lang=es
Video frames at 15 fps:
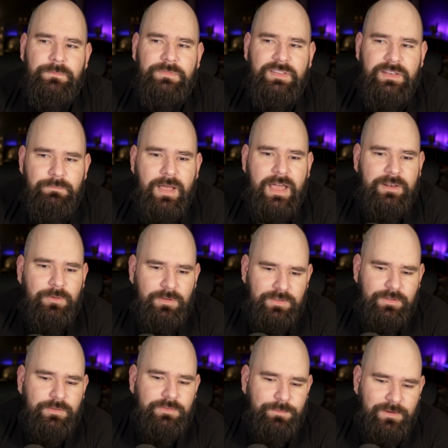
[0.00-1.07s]
Sin embargo, el
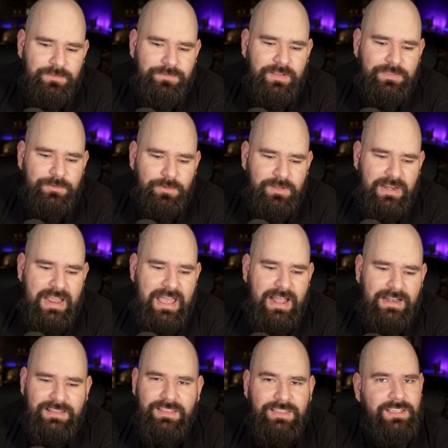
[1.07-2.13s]
Dios perfecto crea a
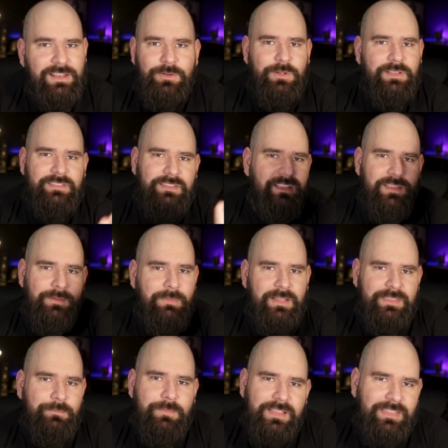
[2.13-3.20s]
alguien que no entiende
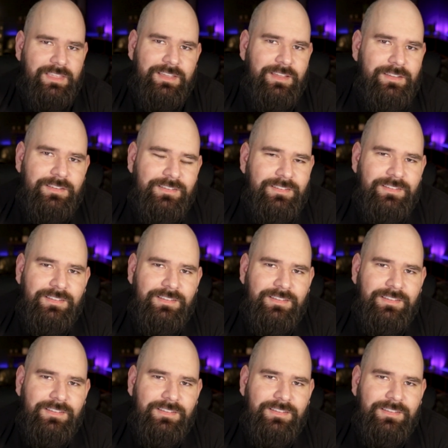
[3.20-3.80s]
matemática,